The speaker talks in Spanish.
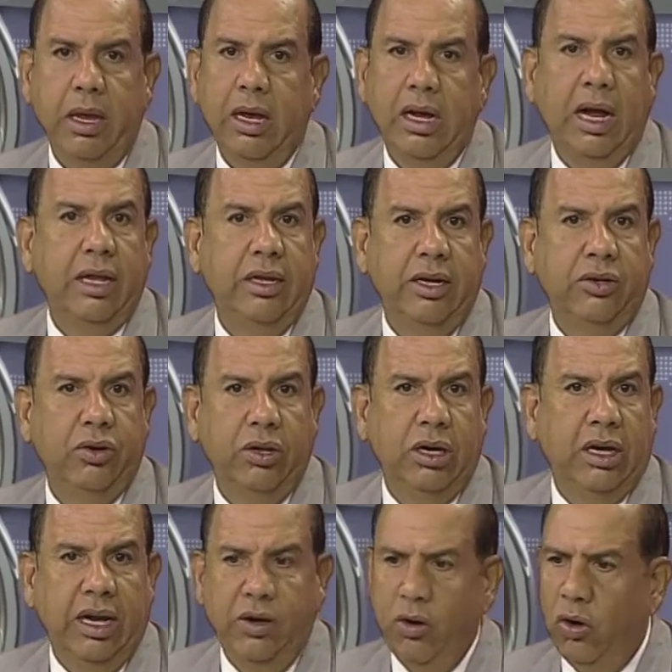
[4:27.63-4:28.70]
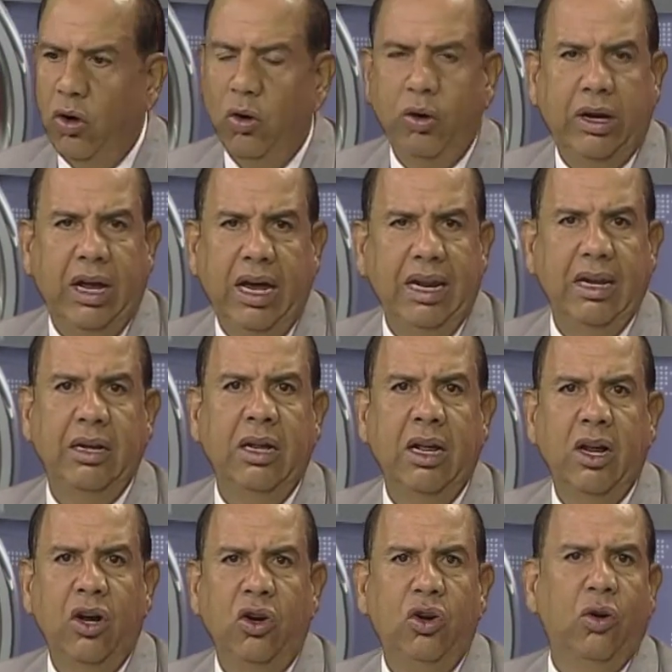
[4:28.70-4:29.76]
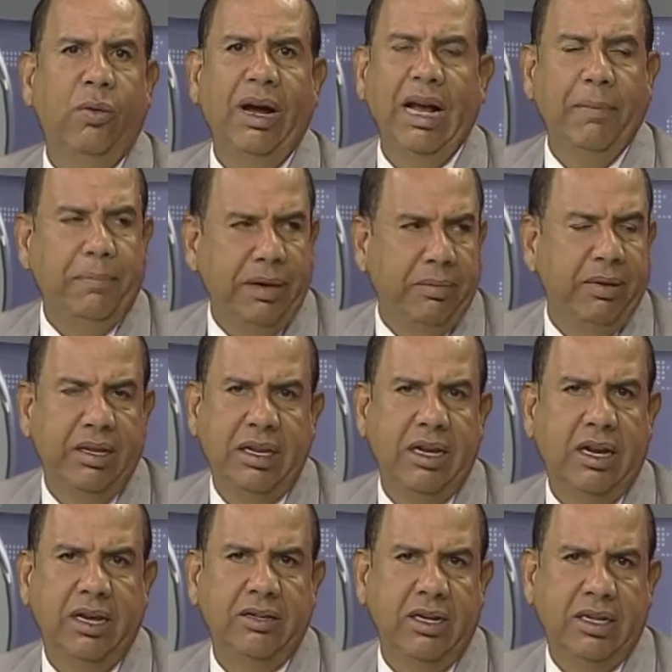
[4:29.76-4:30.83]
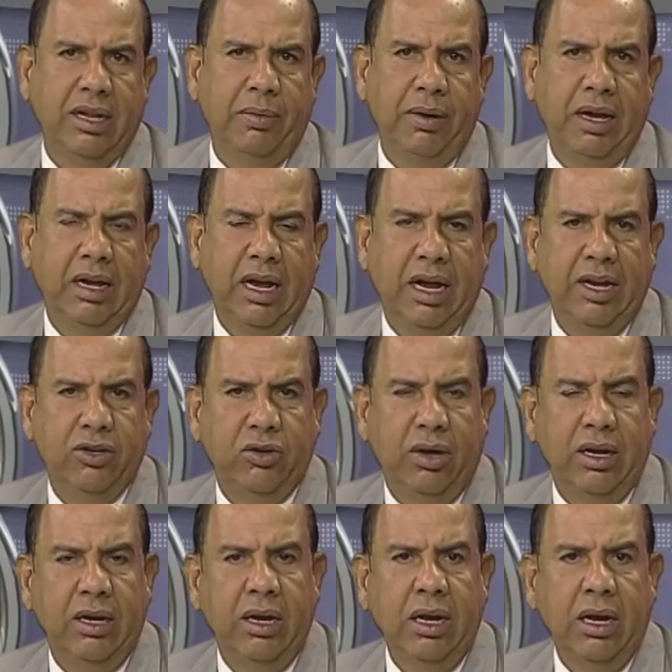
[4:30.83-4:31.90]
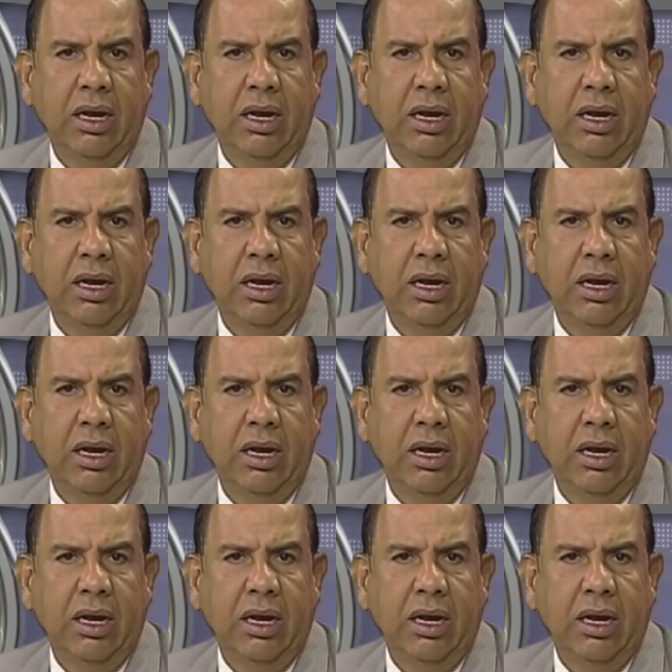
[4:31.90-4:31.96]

y han dicho de que ellos no quieren, no van a permitir que se establezca eso ahí.